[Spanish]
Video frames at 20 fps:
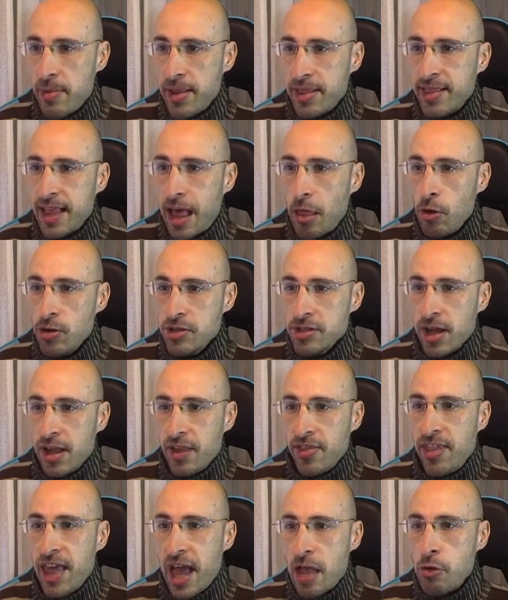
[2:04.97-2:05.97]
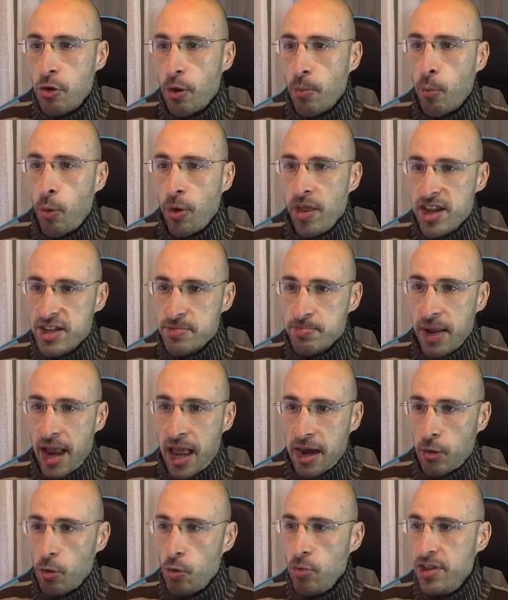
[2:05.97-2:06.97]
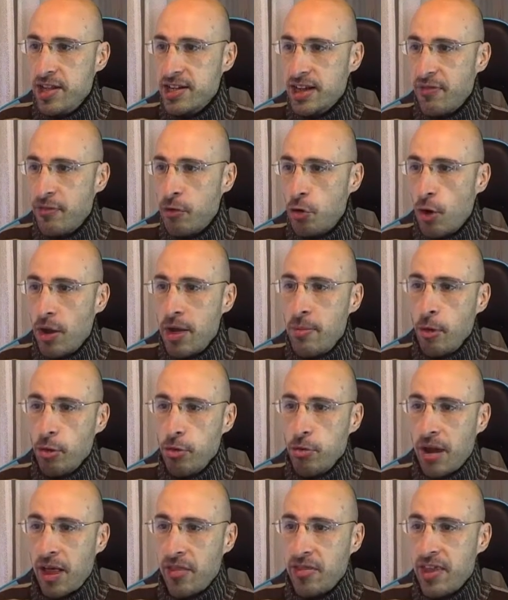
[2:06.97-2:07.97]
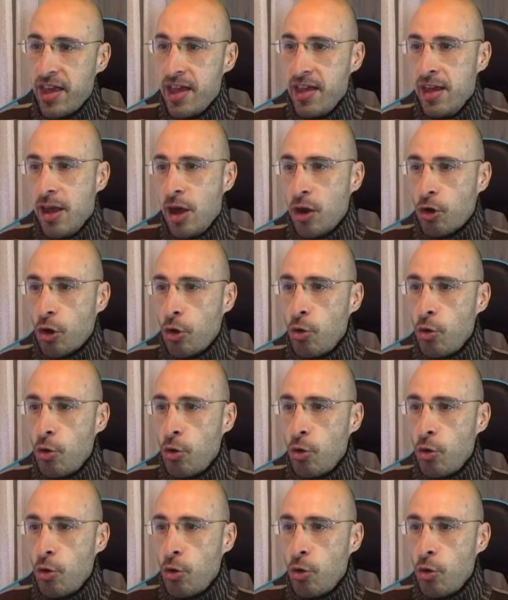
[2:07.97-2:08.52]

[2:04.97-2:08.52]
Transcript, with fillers: experimentados de año pueden esperar un desafío emocionante